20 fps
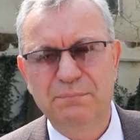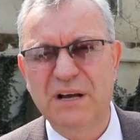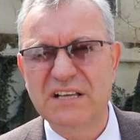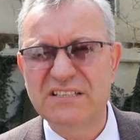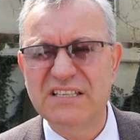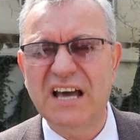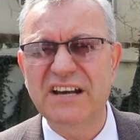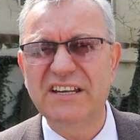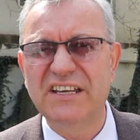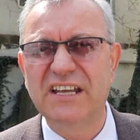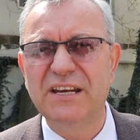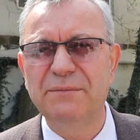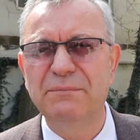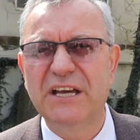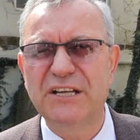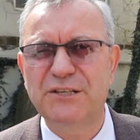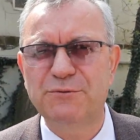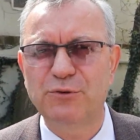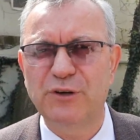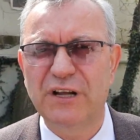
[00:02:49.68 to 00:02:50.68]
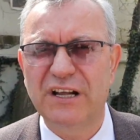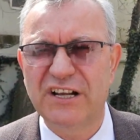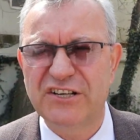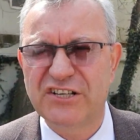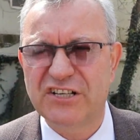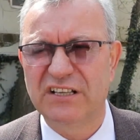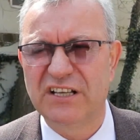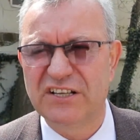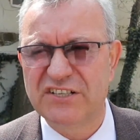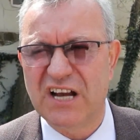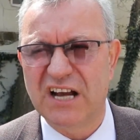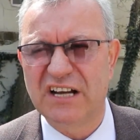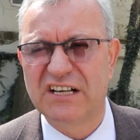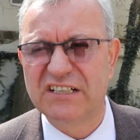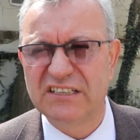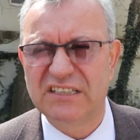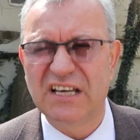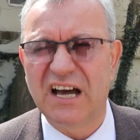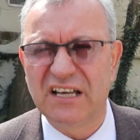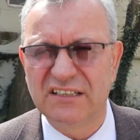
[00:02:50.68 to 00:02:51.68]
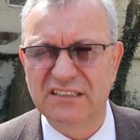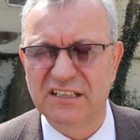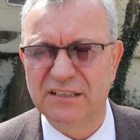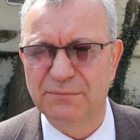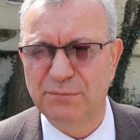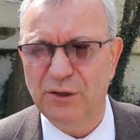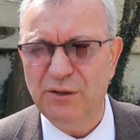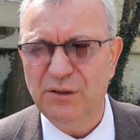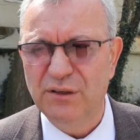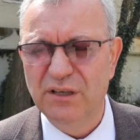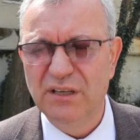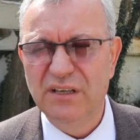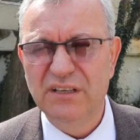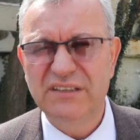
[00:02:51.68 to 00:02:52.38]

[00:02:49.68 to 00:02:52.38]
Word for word: Pazar yeri mecburen açılacak, gıdadır bu.